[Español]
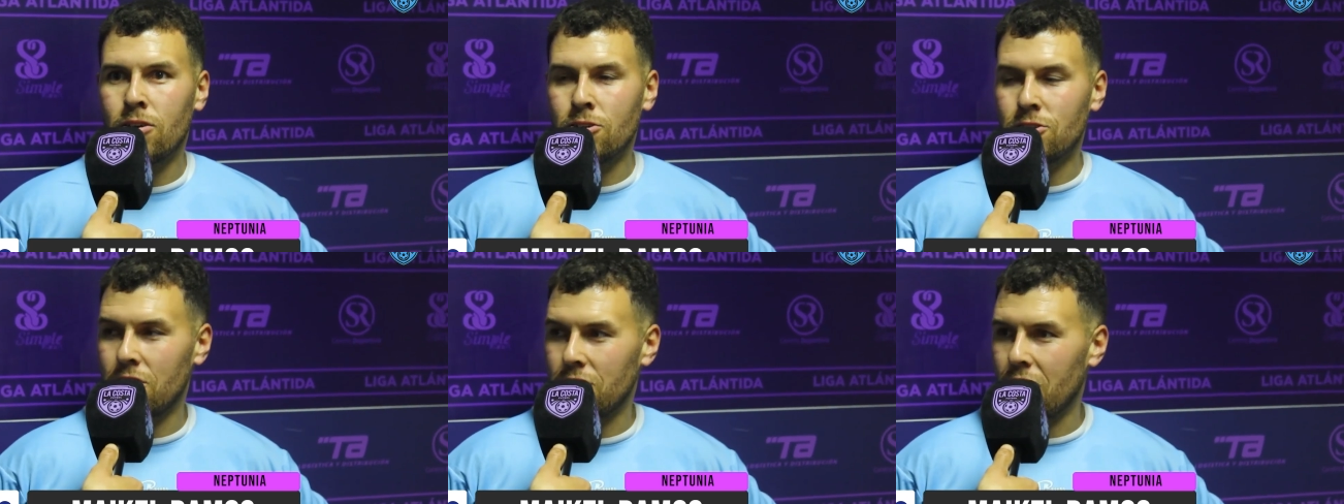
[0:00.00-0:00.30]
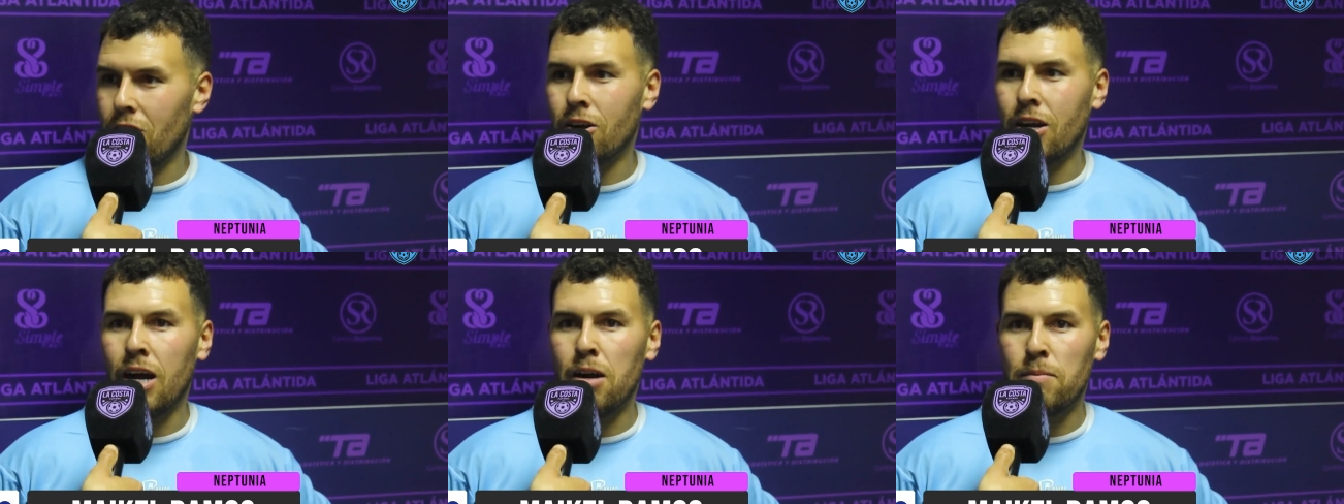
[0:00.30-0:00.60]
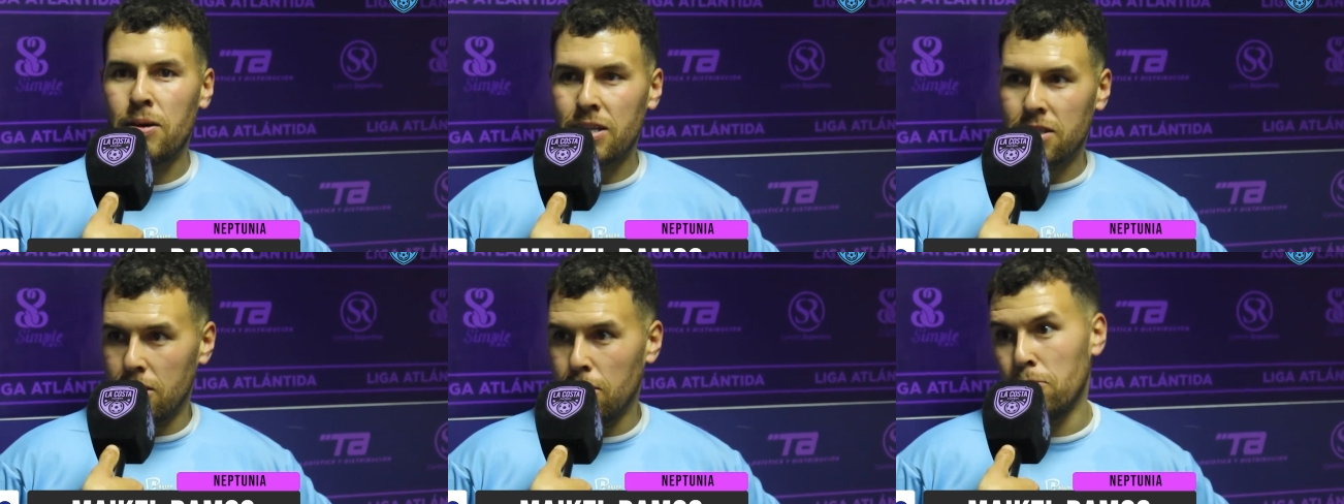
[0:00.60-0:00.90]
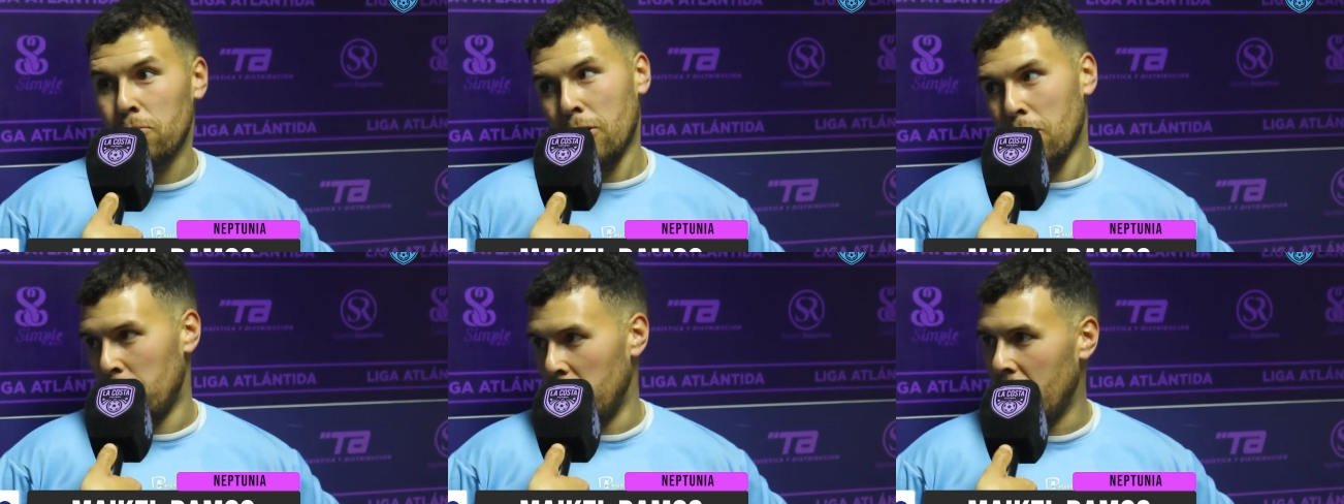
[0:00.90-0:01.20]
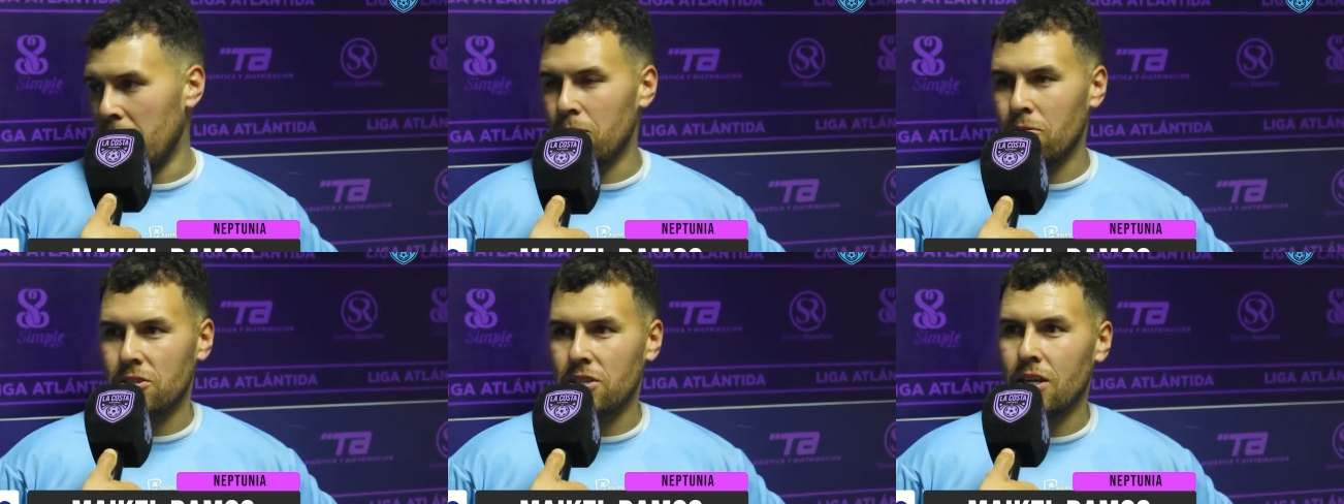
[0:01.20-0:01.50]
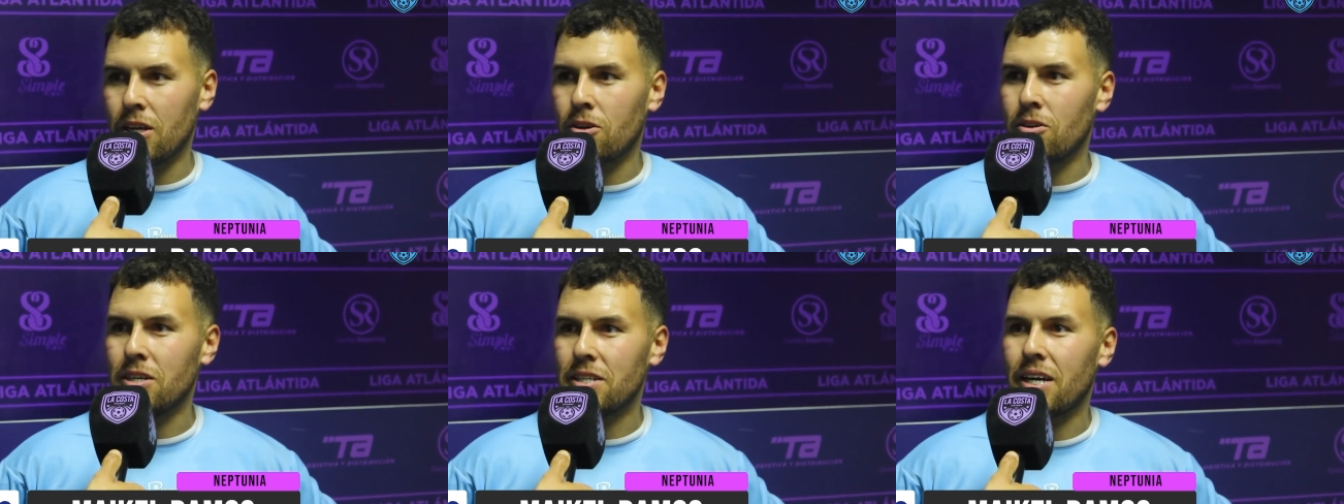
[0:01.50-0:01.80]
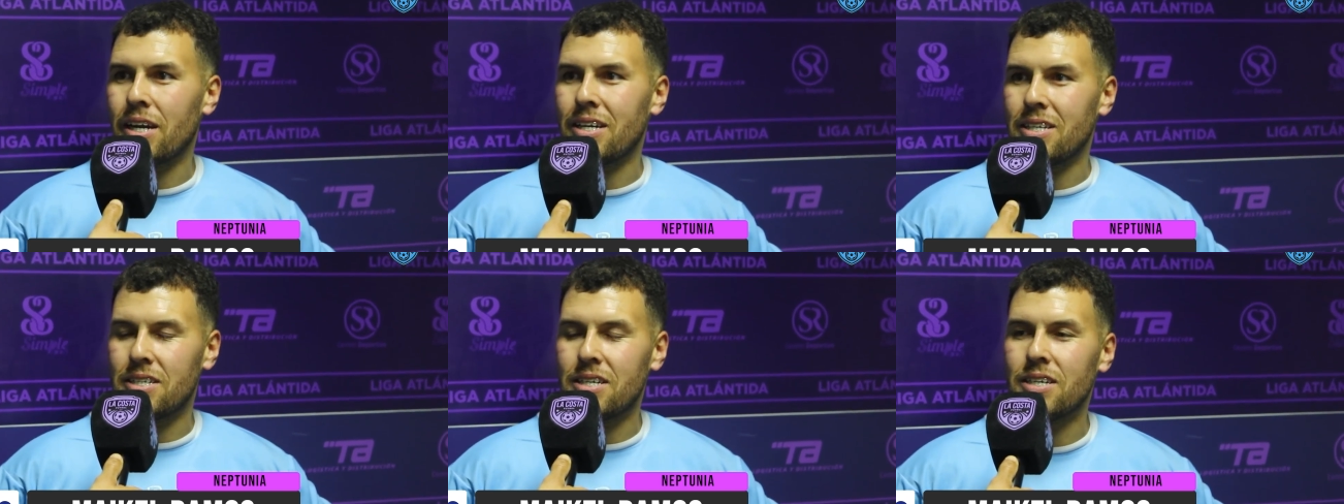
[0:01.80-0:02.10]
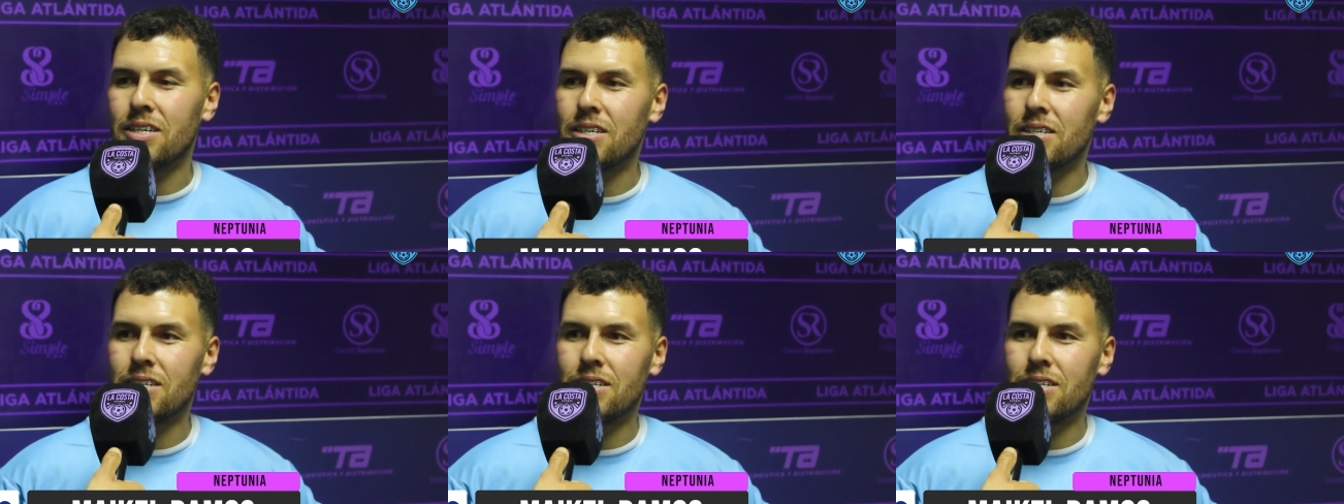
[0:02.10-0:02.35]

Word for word: concentrado cada partido, pero esperemos seguir con esta racha.